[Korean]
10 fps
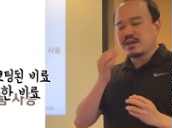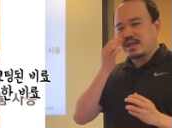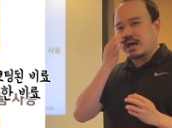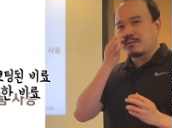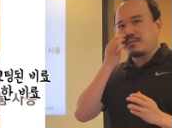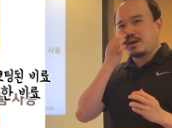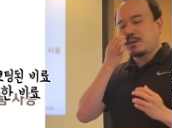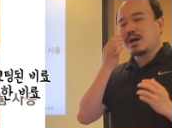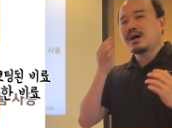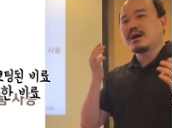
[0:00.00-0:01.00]

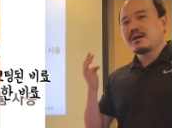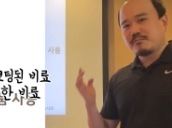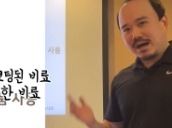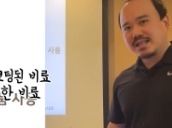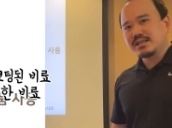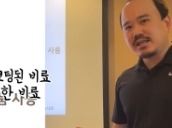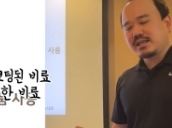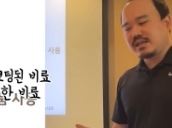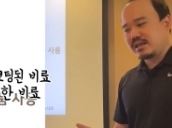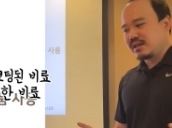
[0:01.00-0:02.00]
양파와
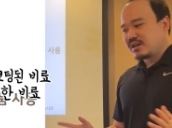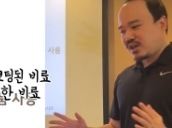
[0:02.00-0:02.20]
마늘이